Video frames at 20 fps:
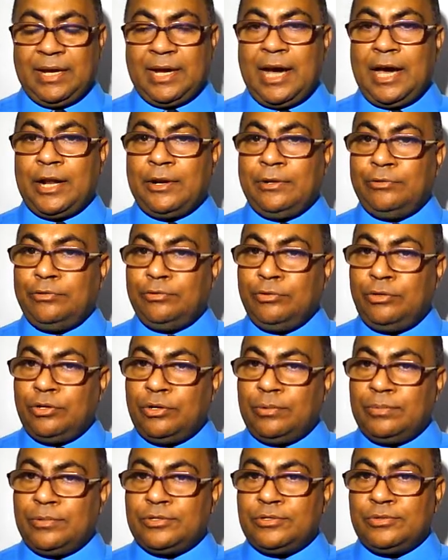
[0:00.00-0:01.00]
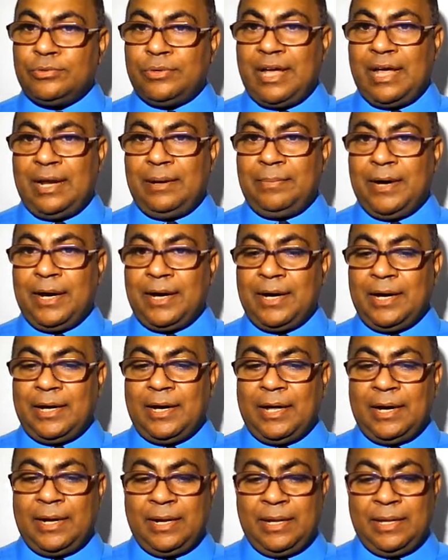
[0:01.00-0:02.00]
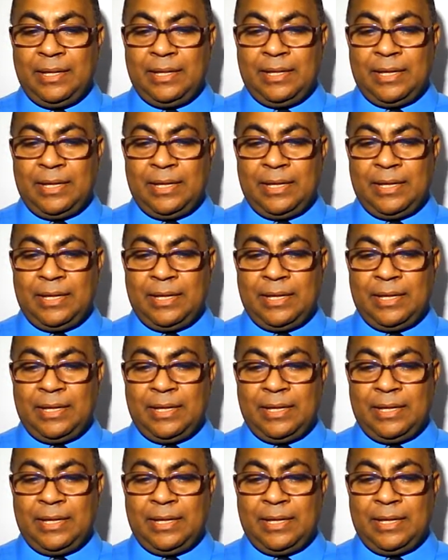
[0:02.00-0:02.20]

কারণ দুই নম্বর সুরান বাকারার